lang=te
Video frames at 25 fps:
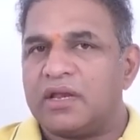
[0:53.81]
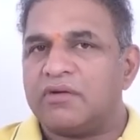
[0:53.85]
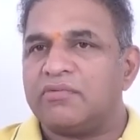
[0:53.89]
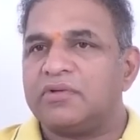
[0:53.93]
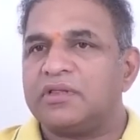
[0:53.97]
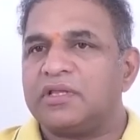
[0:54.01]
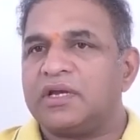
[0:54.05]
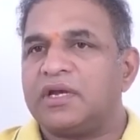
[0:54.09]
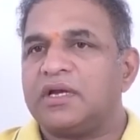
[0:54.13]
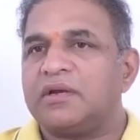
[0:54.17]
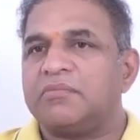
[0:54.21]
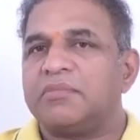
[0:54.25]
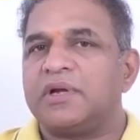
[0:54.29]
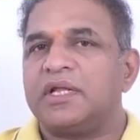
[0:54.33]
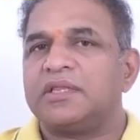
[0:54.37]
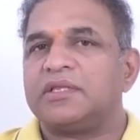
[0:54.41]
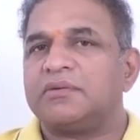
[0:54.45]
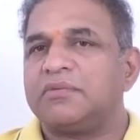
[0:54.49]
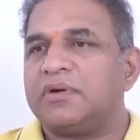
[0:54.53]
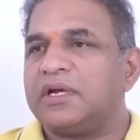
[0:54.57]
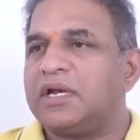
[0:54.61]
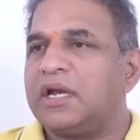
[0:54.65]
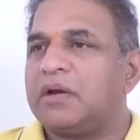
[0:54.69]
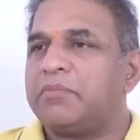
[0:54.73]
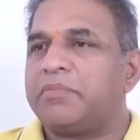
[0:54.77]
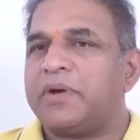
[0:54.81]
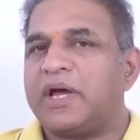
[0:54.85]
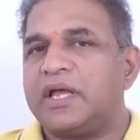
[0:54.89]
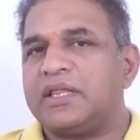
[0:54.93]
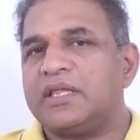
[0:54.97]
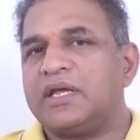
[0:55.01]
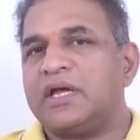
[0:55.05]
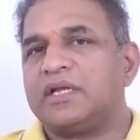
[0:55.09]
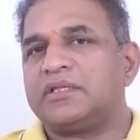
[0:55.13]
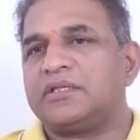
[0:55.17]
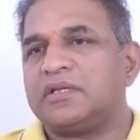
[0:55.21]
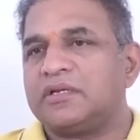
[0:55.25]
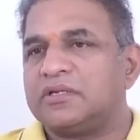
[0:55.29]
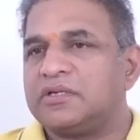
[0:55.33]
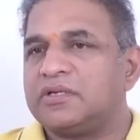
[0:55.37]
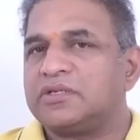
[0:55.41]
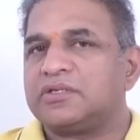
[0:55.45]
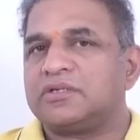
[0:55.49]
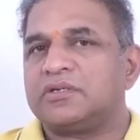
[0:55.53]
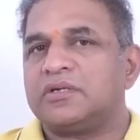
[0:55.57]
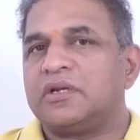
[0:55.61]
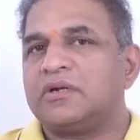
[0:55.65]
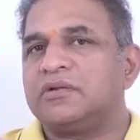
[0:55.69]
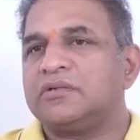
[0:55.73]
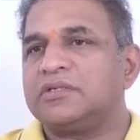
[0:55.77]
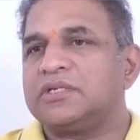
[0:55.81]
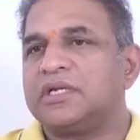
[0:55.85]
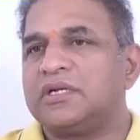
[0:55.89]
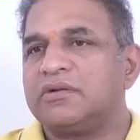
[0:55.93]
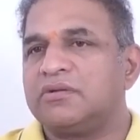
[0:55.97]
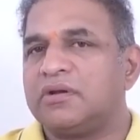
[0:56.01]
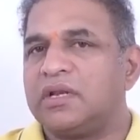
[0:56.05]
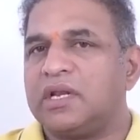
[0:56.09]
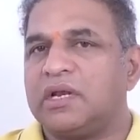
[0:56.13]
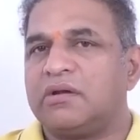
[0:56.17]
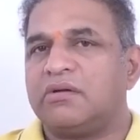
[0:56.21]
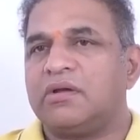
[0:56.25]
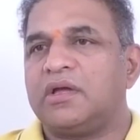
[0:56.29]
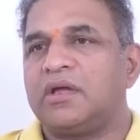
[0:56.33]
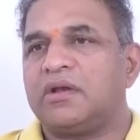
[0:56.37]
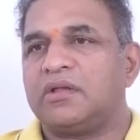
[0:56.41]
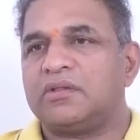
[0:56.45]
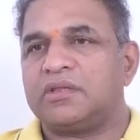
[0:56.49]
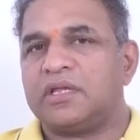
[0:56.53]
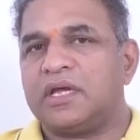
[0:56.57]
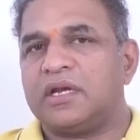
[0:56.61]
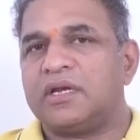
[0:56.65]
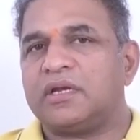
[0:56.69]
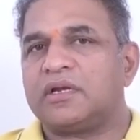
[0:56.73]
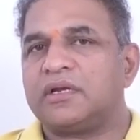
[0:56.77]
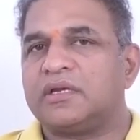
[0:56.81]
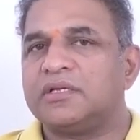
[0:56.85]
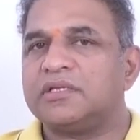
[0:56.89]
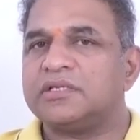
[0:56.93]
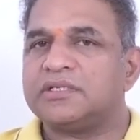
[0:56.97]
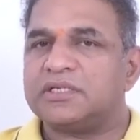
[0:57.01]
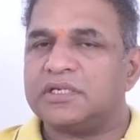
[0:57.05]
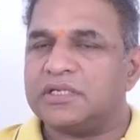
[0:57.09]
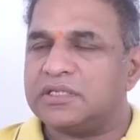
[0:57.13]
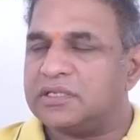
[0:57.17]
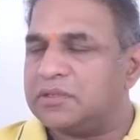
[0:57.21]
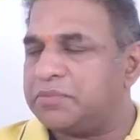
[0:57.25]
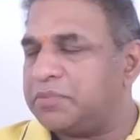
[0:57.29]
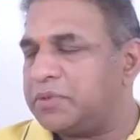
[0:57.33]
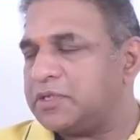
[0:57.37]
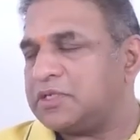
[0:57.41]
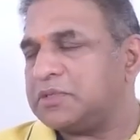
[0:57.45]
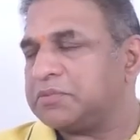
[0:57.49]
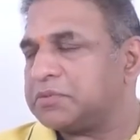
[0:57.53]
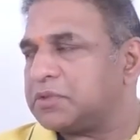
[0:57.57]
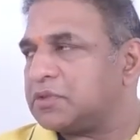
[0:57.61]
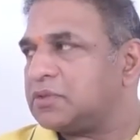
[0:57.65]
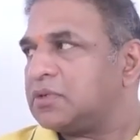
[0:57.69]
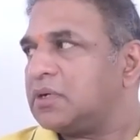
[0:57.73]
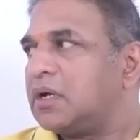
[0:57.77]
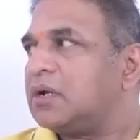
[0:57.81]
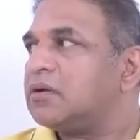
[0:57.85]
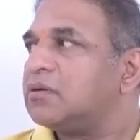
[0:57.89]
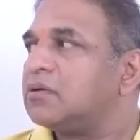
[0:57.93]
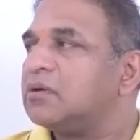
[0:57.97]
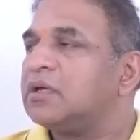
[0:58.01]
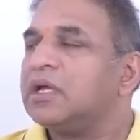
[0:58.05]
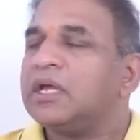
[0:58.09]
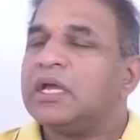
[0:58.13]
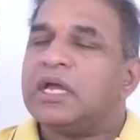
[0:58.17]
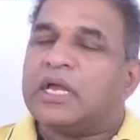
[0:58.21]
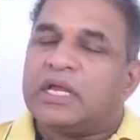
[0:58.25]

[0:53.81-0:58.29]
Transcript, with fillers: రేవంత్ రెడ్డి మాత్రమే నేను పాదయాత్ర చేస్తున్నాను జనవరి ఇరవై ఆరో తారీఖు నుంచి అని చెప్పి చెప్తున్నాడు